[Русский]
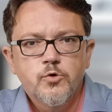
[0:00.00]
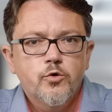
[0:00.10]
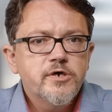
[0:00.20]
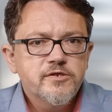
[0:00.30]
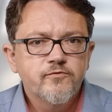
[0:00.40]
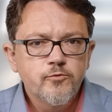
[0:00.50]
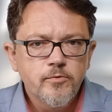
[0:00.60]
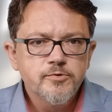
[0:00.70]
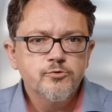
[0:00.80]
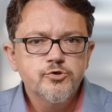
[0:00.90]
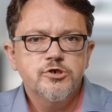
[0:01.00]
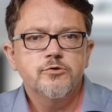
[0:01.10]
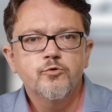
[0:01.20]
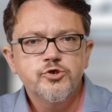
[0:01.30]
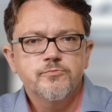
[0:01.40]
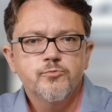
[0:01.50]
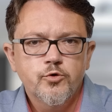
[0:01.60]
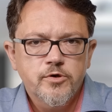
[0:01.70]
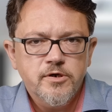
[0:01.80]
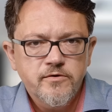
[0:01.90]
Но это в любом случае очень
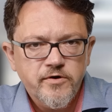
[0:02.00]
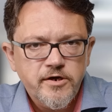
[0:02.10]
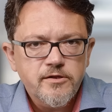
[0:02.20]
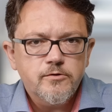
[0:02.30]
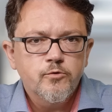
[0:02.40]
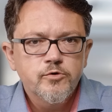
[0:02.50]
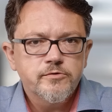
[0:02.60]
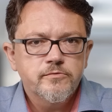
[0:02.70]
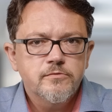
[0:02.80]
много говорит о